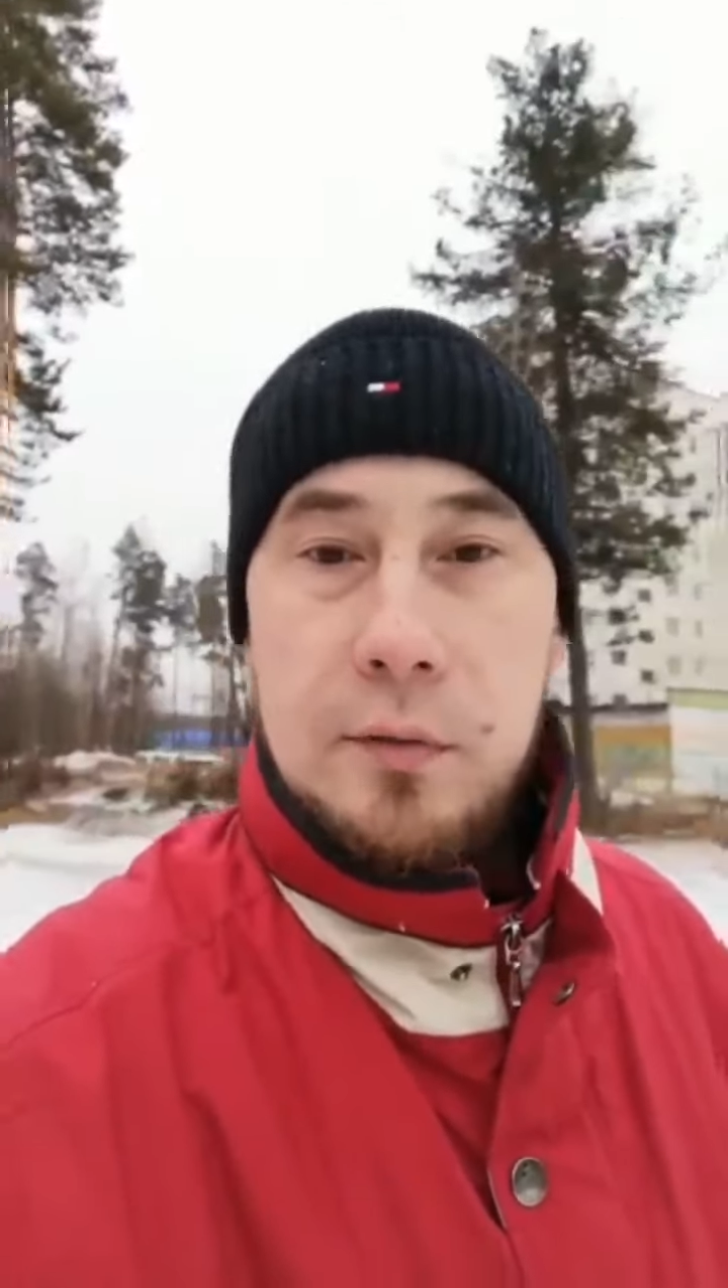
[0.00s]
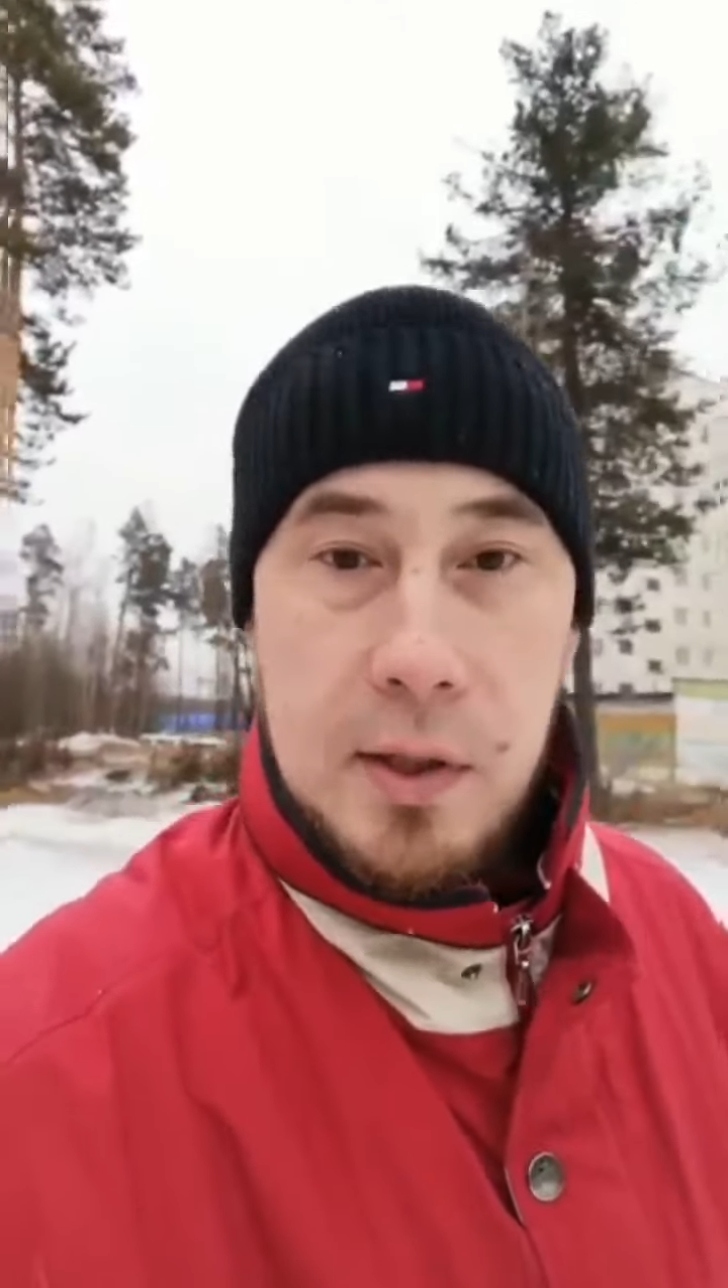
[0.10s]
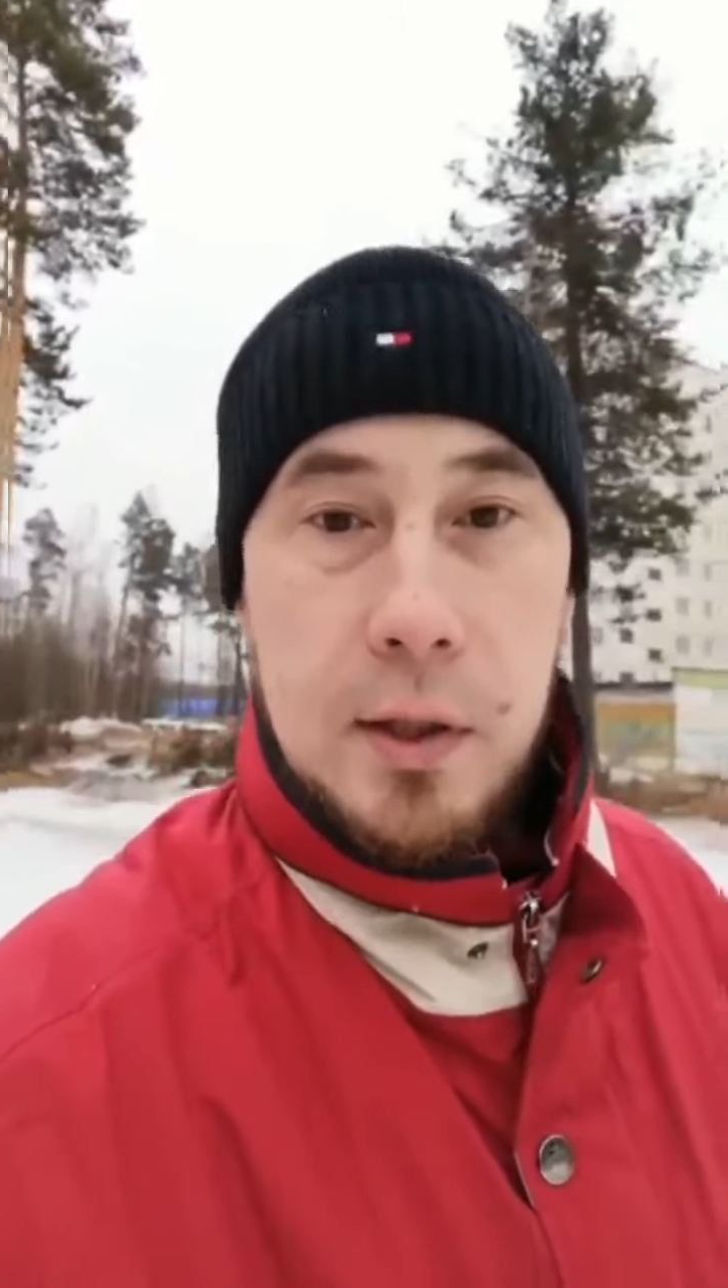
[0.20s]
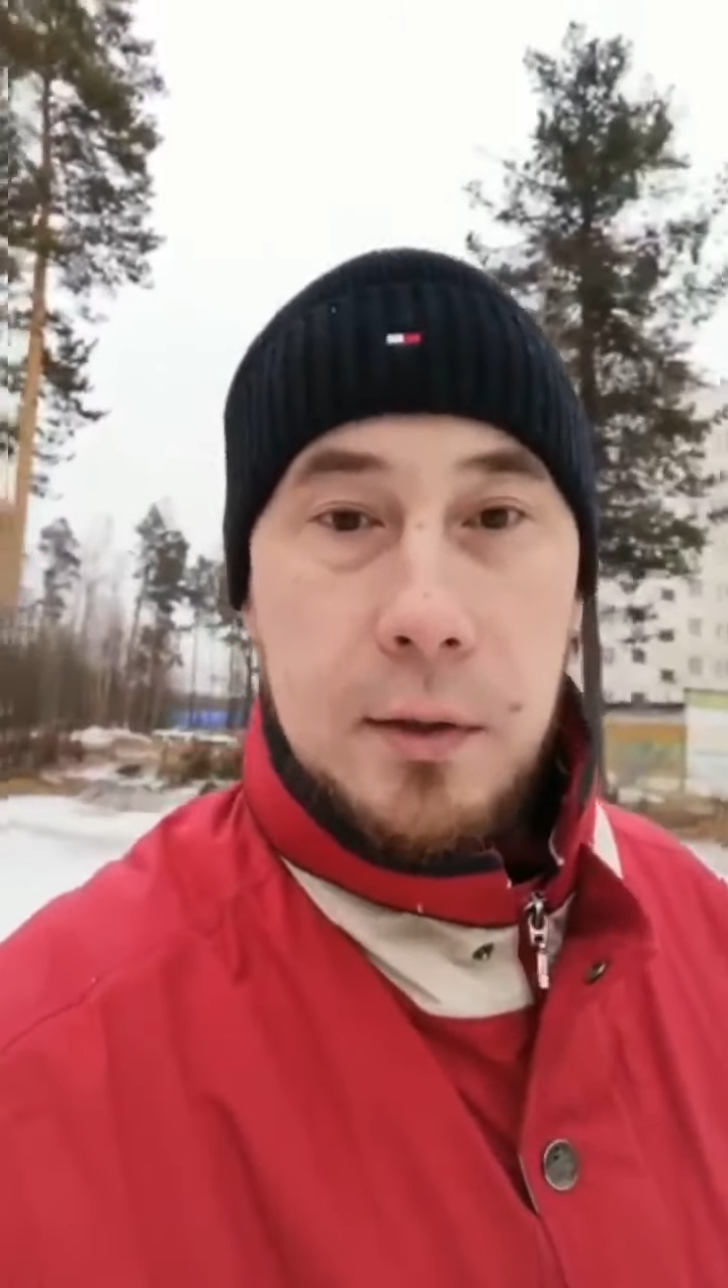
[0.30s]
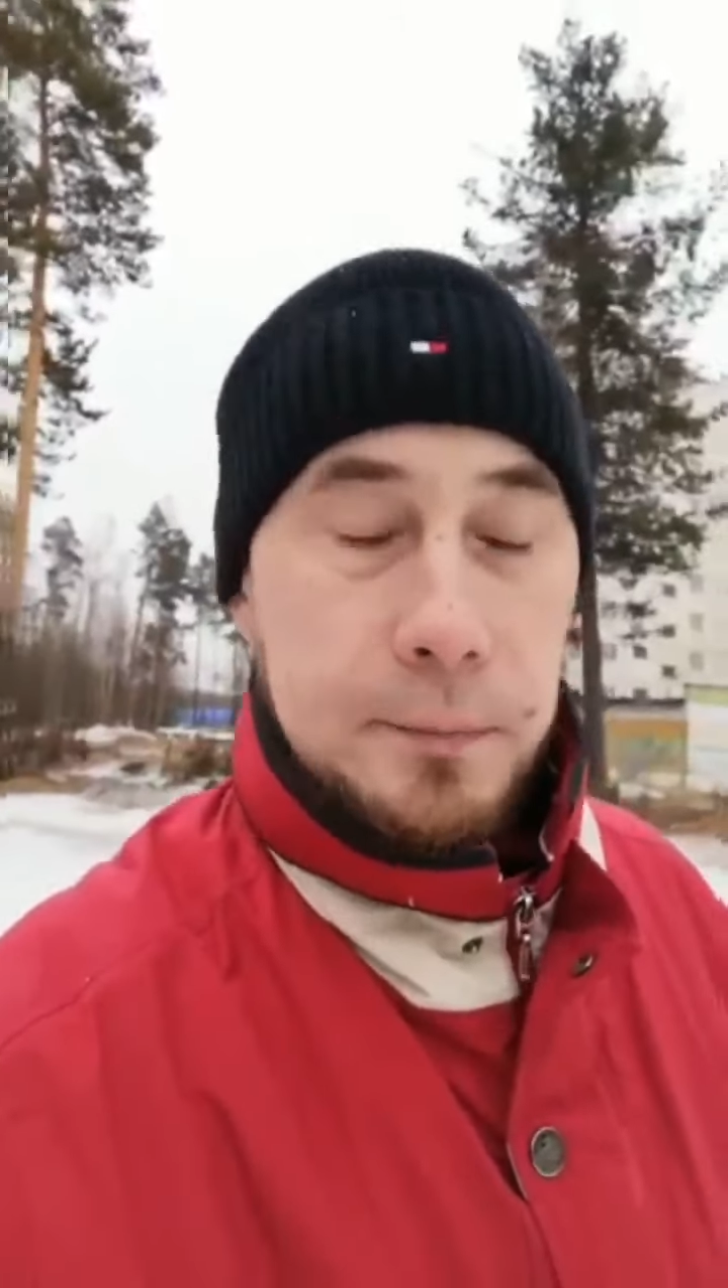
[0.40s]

взять,